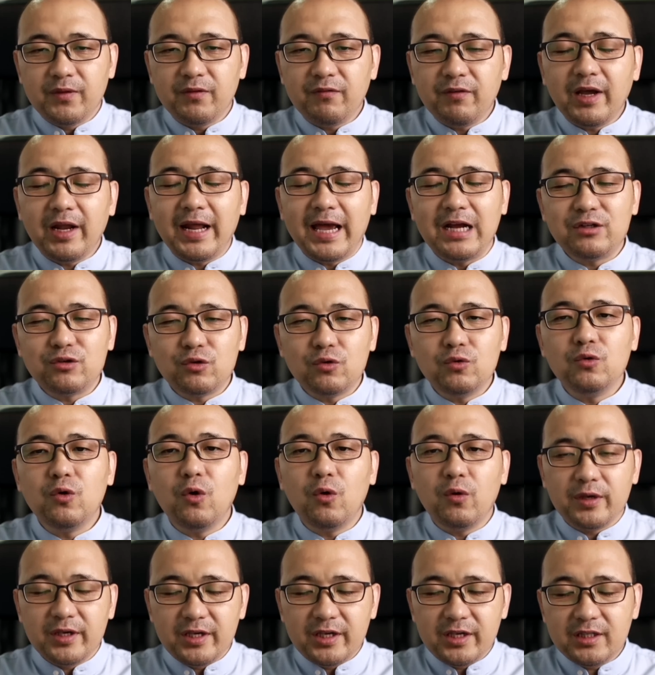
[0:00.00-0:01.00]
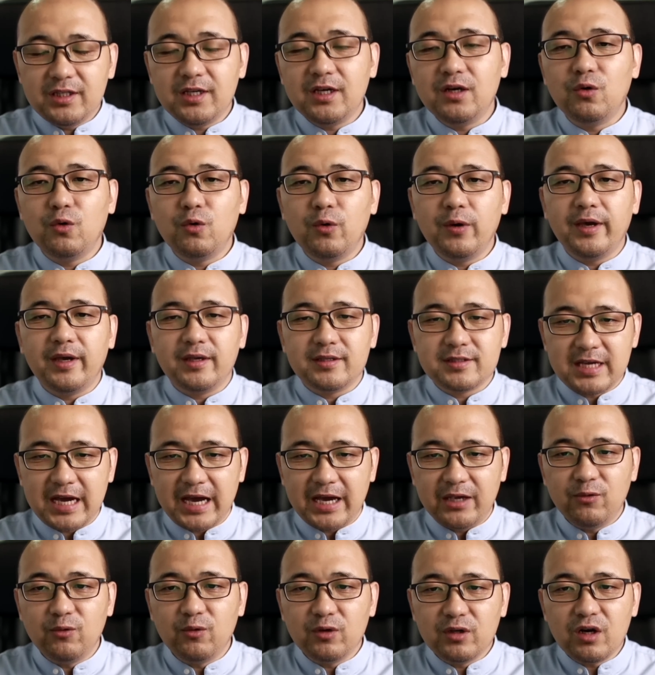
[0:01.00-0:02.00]
未来中共一定会
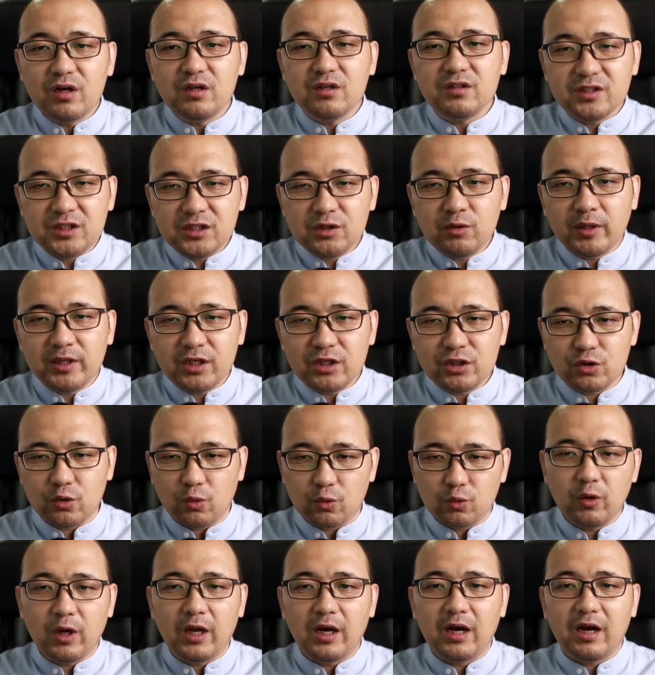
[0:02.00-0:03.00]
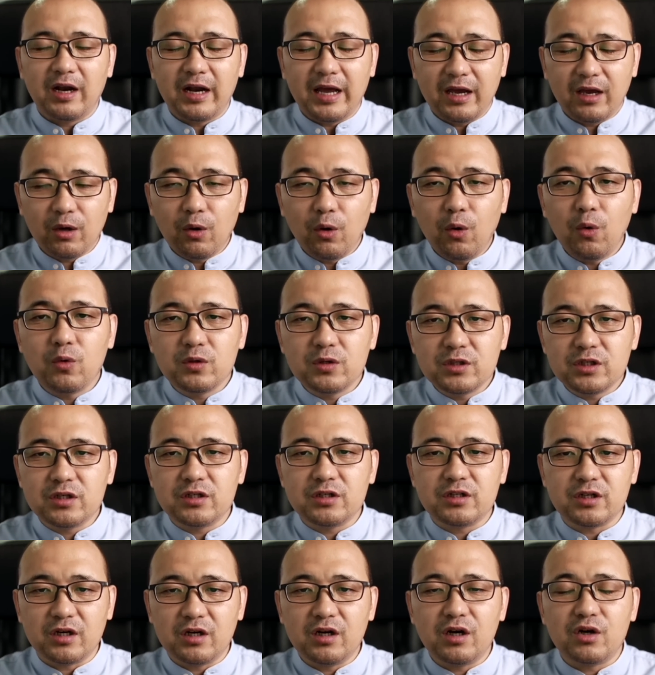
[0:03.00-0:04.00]
采用更极端的手段来控制
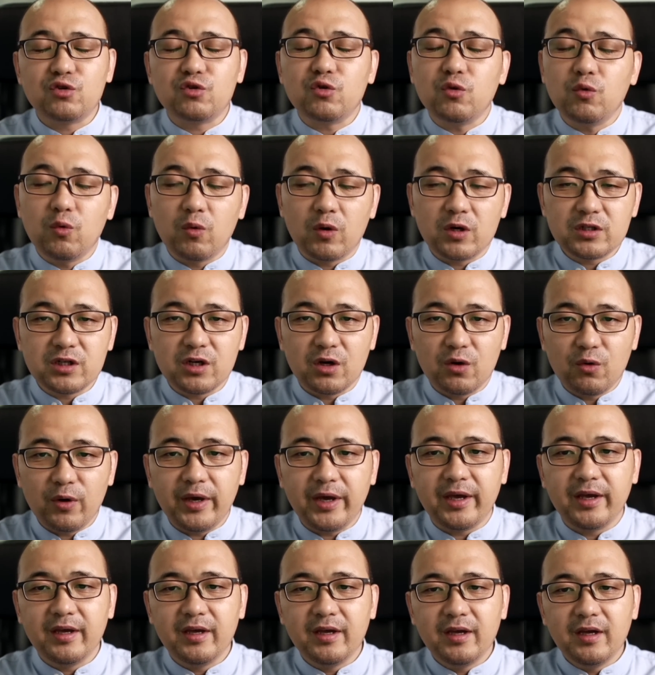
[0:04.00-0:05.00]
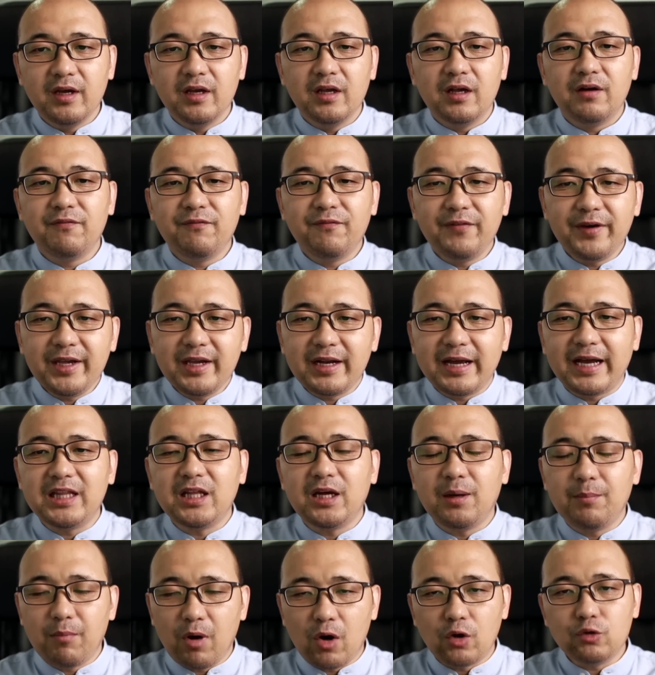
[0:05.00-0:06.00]
整个中国社会，未来
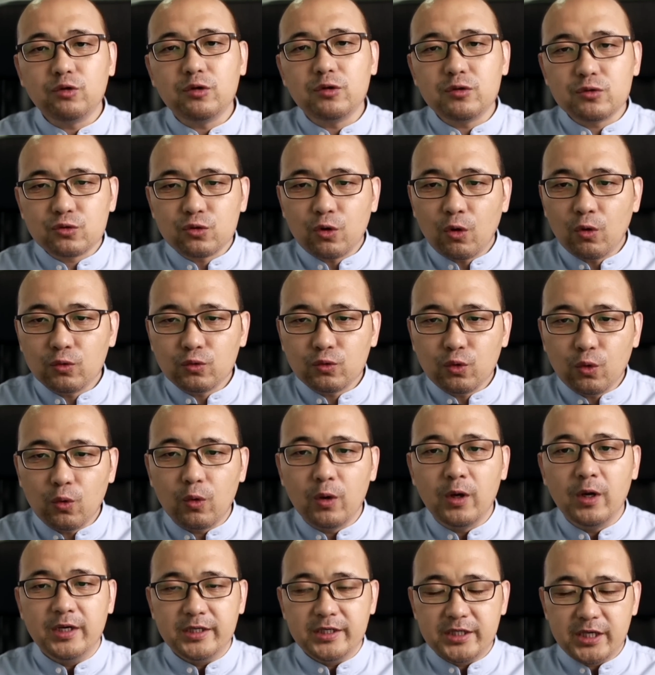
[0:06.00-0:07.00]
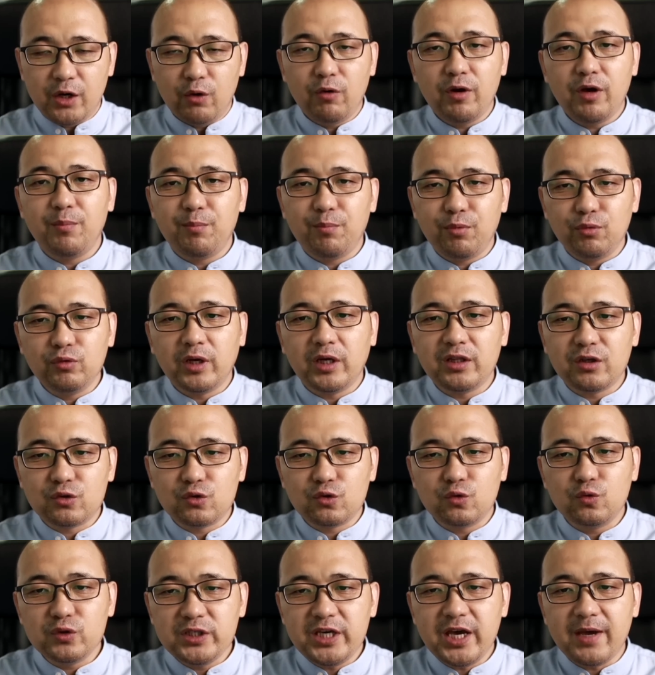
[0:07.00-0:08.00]
的矛盾冲突也会不断的
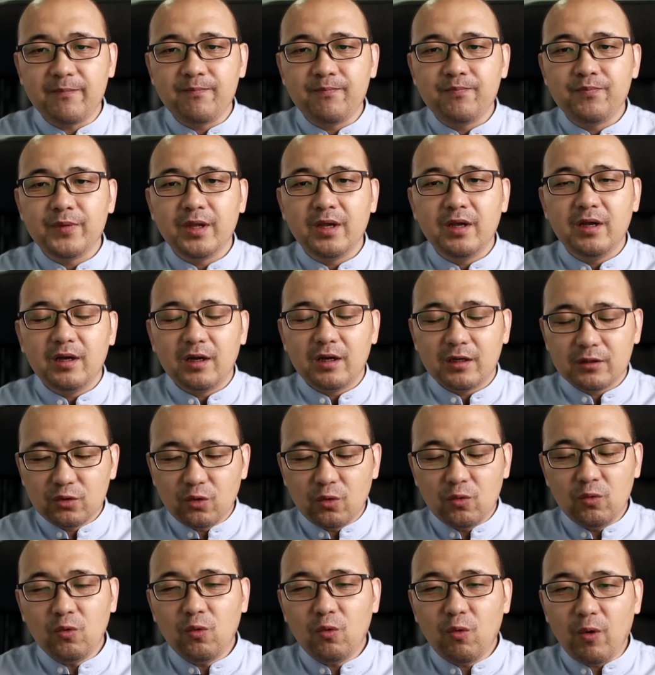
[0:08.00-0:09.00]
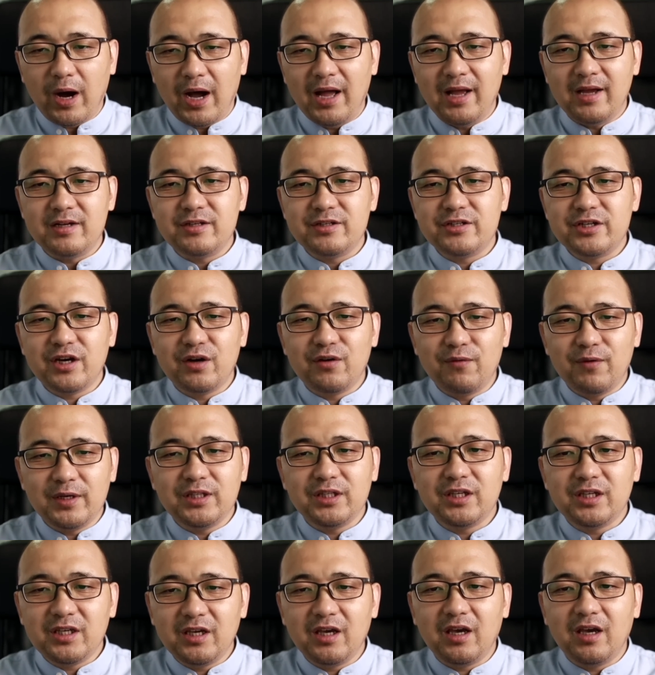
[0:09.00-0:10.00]
出现。农管这个问
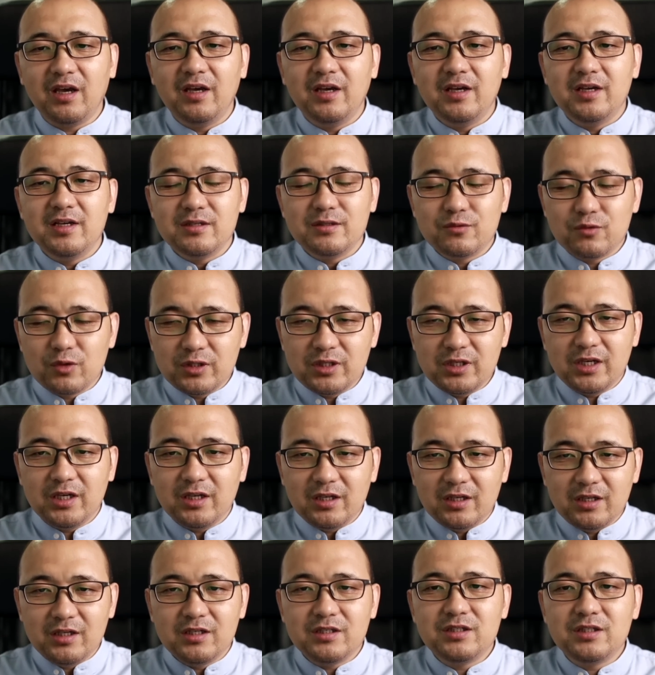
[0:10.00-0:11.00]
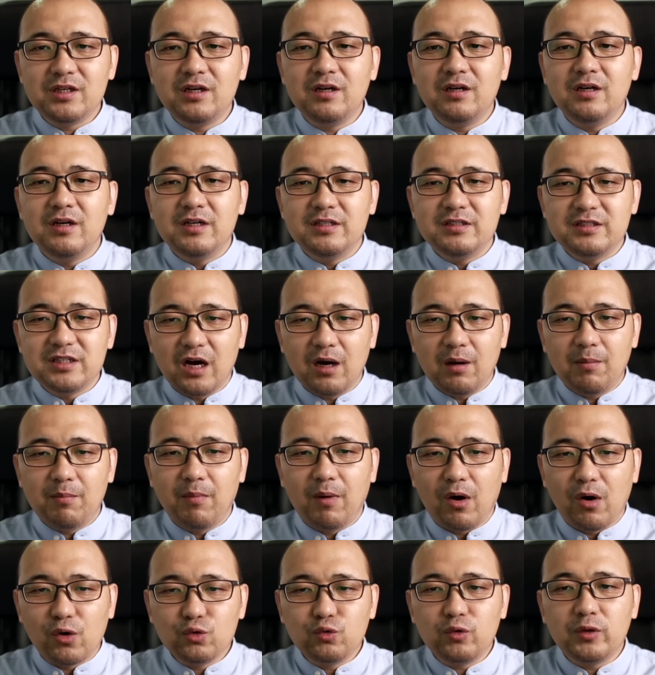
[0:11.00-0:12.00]
题最近已经将
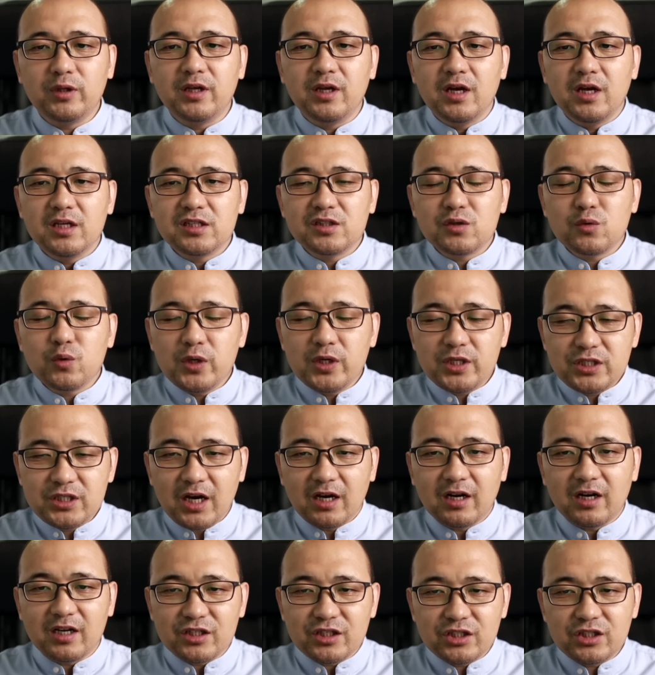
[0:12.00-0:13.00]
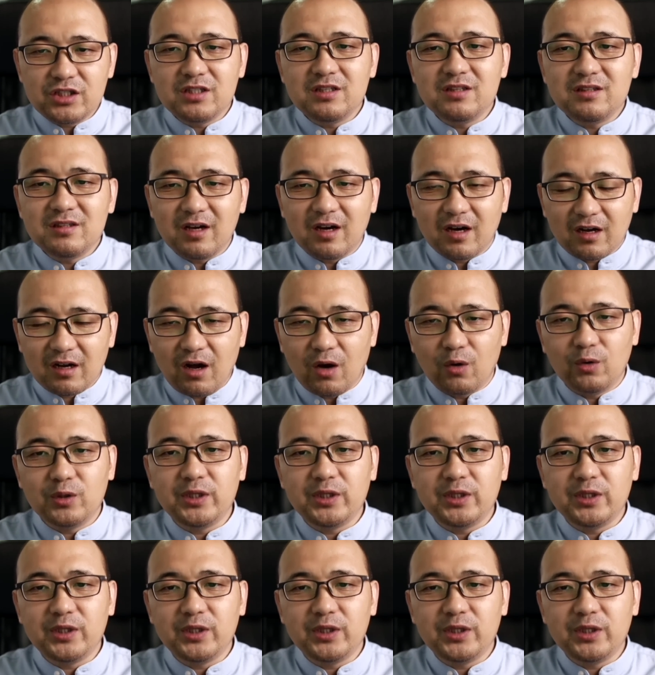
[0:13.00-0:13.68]
矛盾推向了新的高